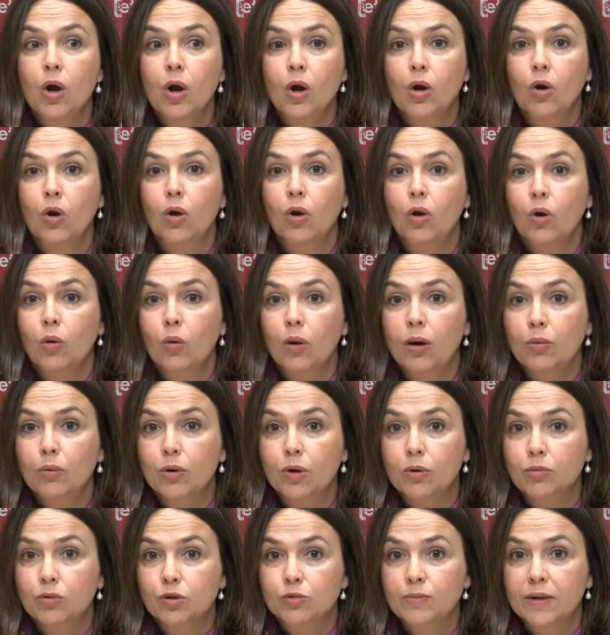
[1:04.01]
con lo cual,
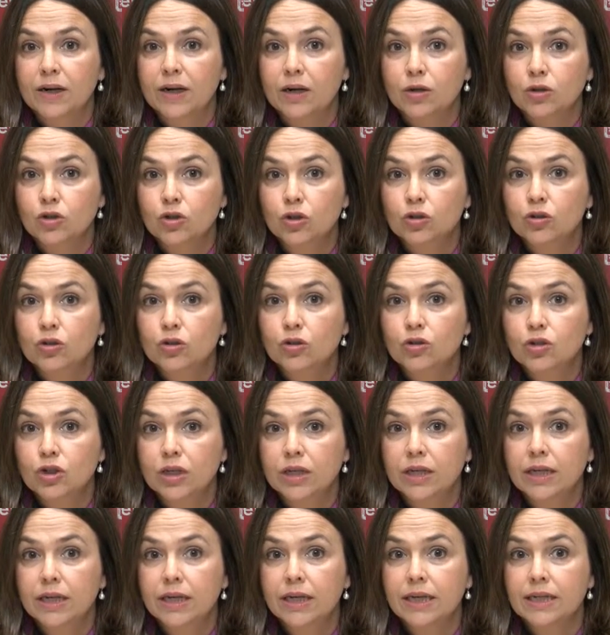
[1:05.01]
bueno, pues para nosotros
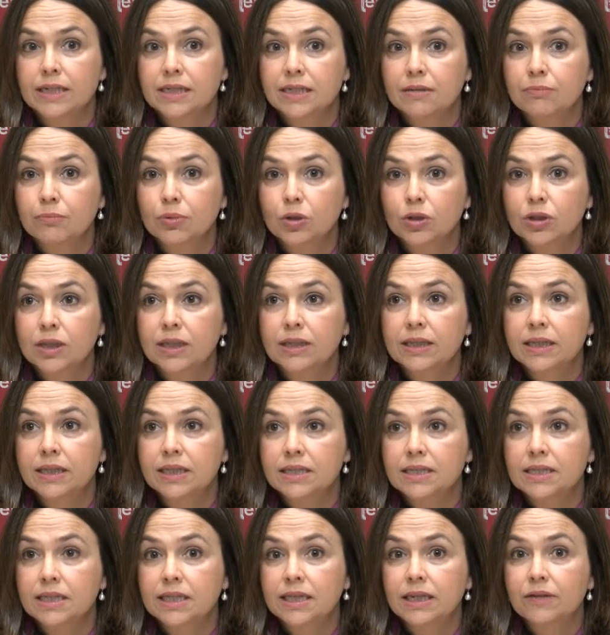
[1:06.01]
eh, es importante y
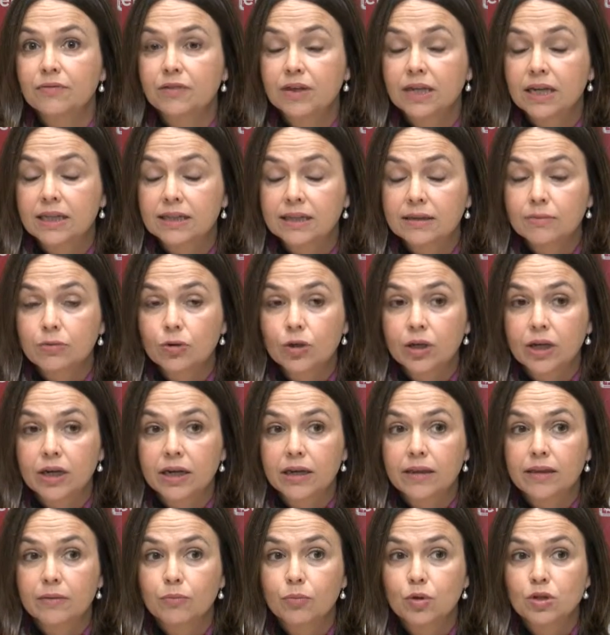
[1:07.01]
es significativo ya
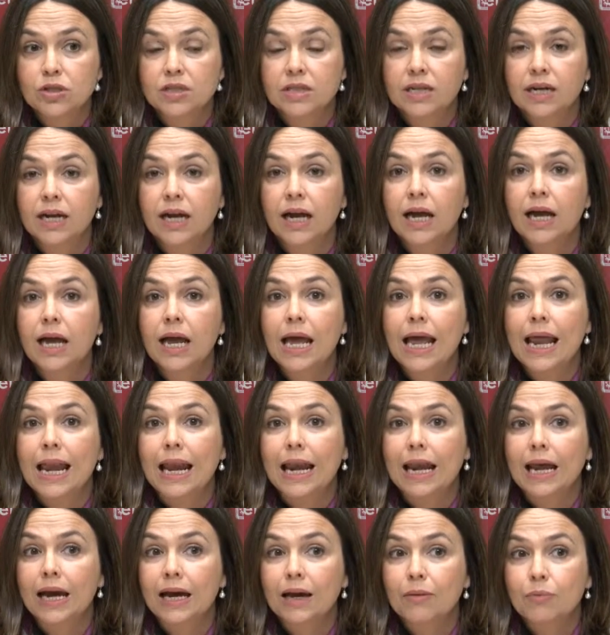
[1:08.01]
que demuestra
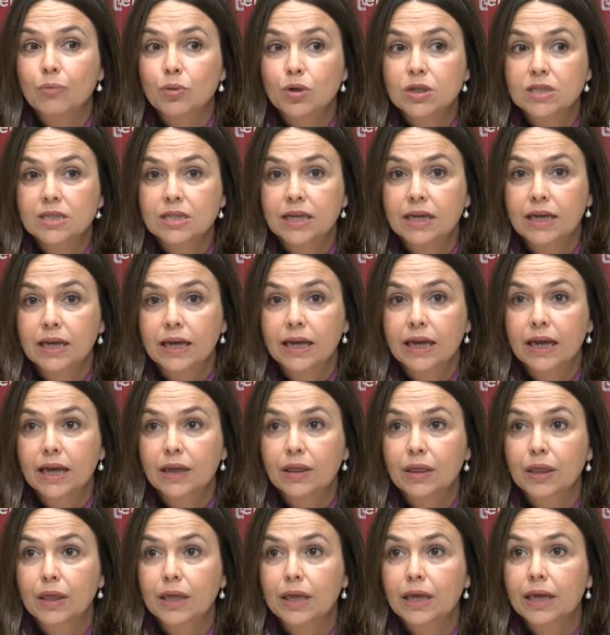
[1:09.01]
la apuesta que
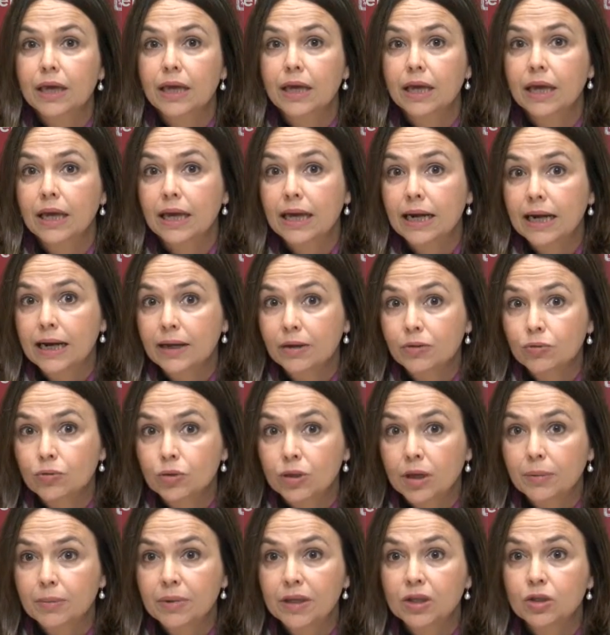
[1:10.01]
hace el
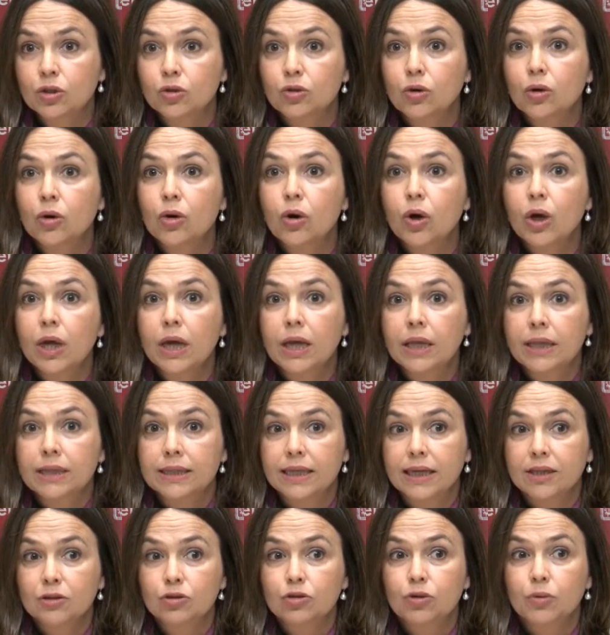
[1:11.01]
ayuntamiento
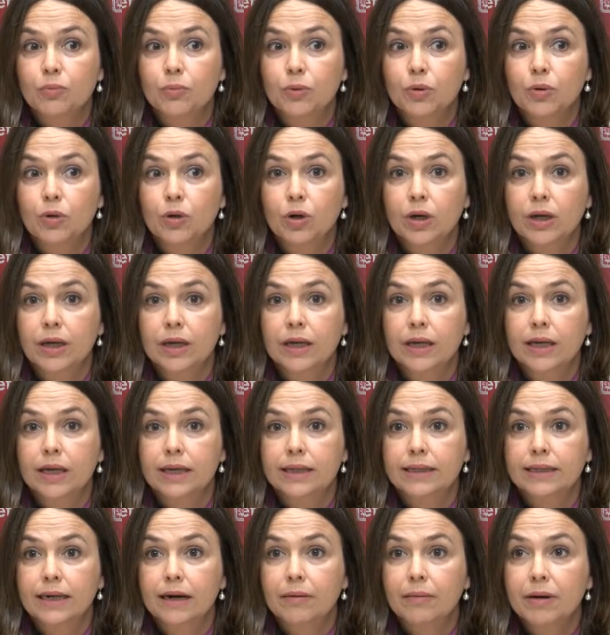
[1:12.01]
tanto por
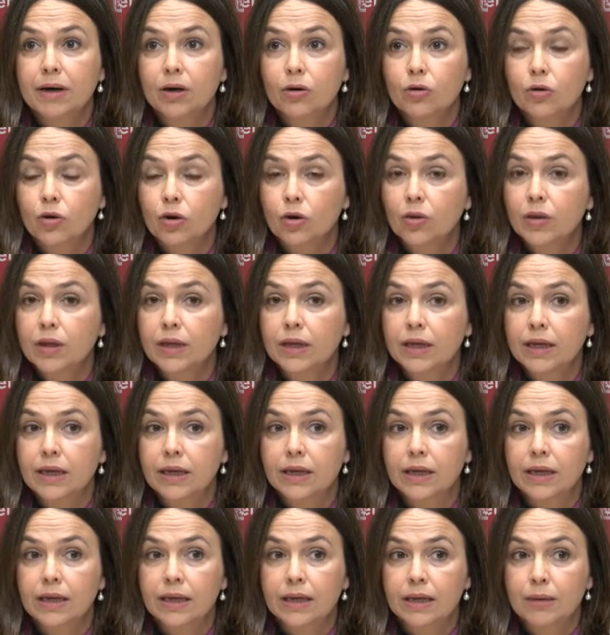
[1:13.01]
el trabajo
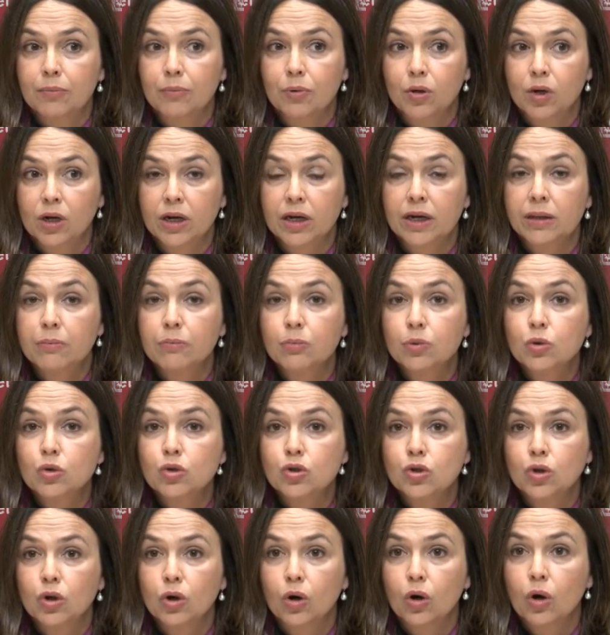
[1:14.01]
y por el
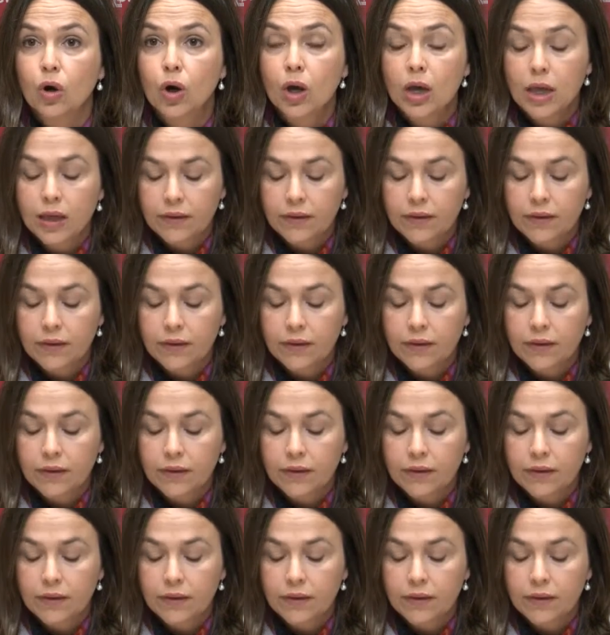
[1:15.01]
impulso